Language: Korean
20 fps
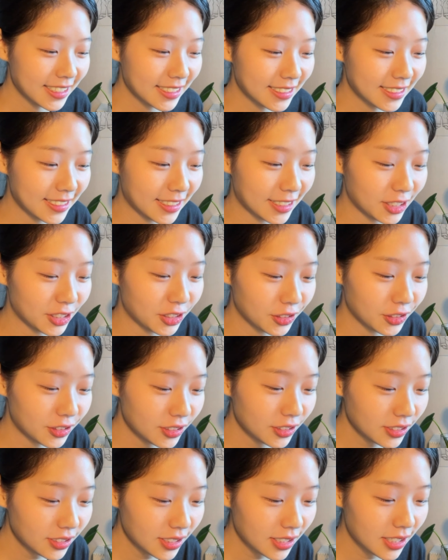
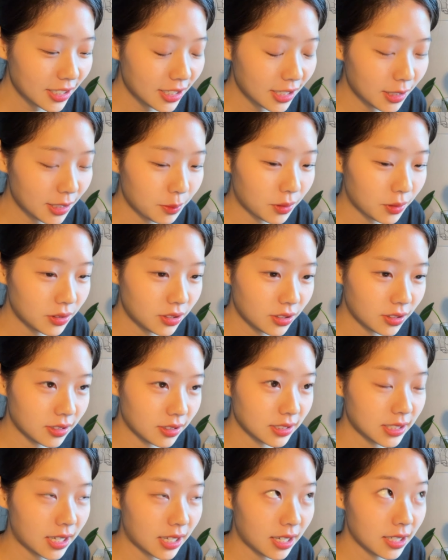그래가지고 이번
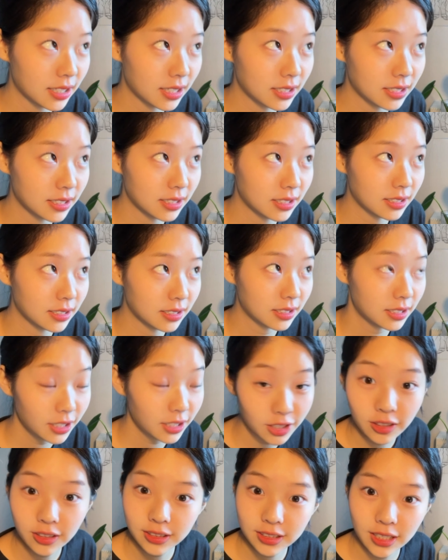영상, 이
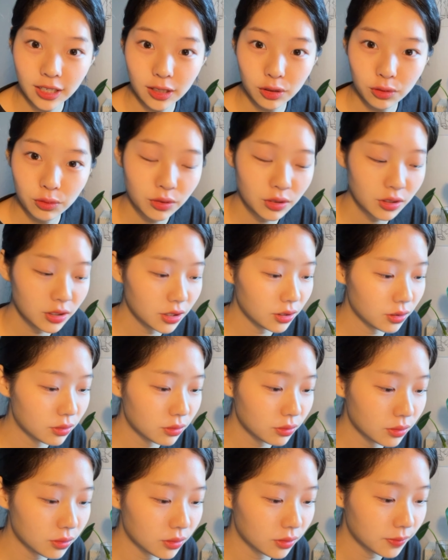영상
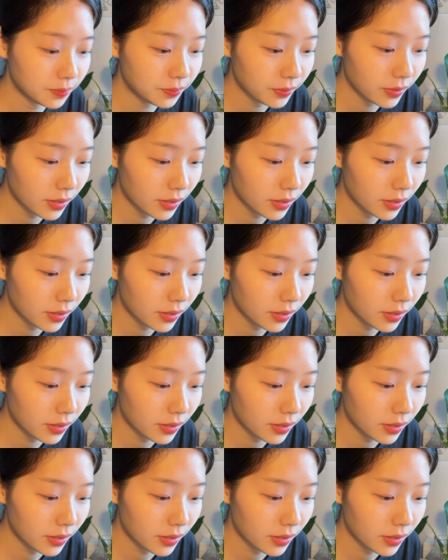올리고